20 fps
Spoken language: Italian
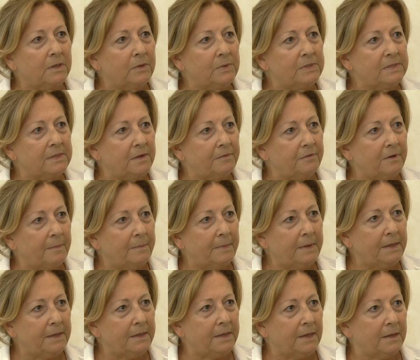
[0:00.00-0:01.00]
questa
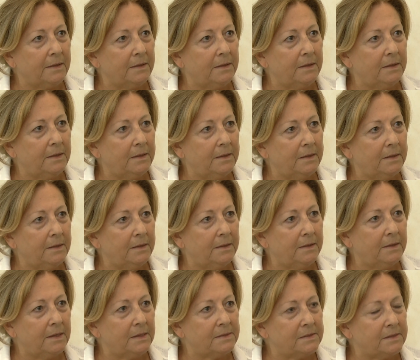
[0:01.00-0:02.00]
famiglia,
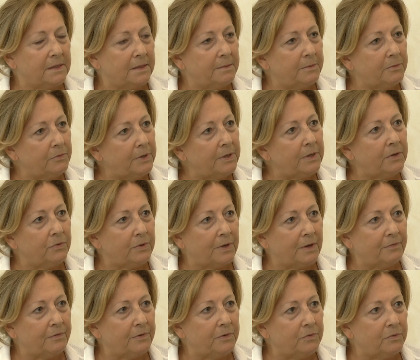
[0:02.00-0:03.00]
di, di, essere pure io
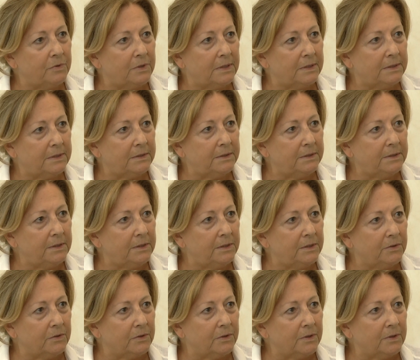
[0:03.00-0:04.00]
una figliuola di
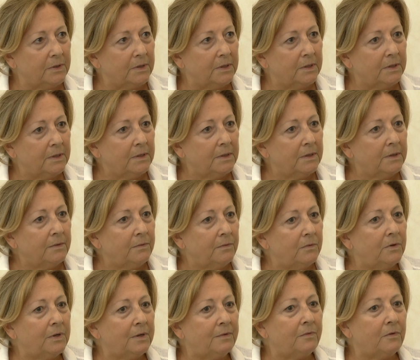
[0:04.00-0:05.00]
Dio.
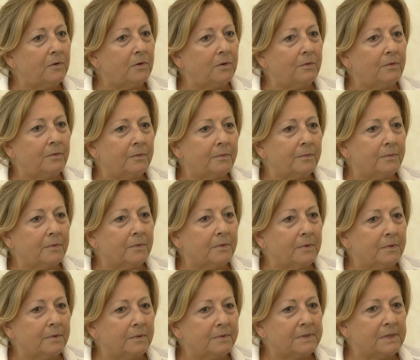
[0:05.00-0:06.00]
Volevo
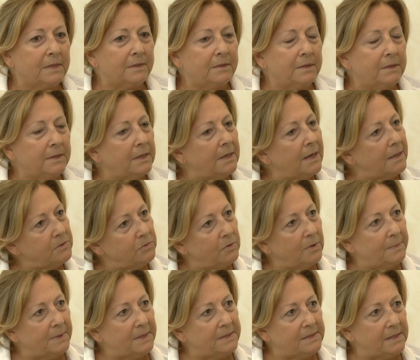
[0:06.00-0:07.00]
eh, sentire la
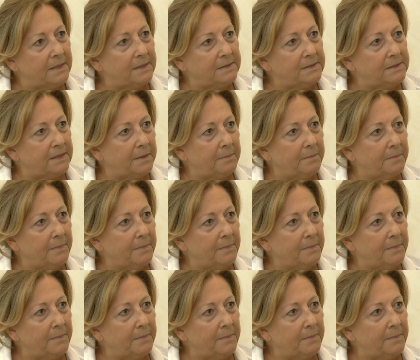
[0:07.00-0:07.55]
sua presenza in